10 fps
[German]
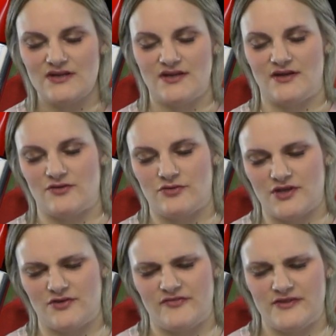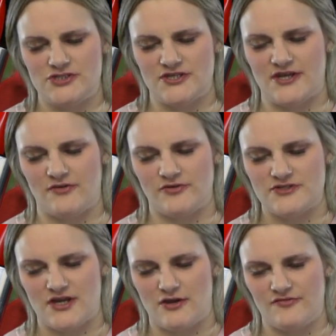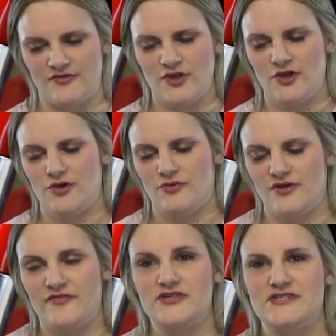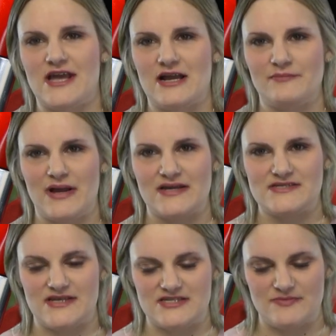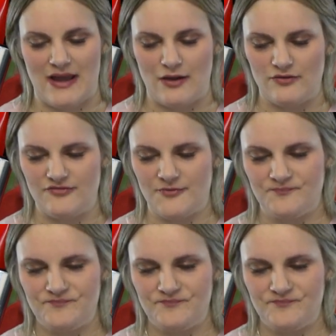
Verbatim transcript: Genau, Cookie und Queen steht hier auch noch drauf. Und dann würde ich sagen, mache ich sie jetzt mal auf.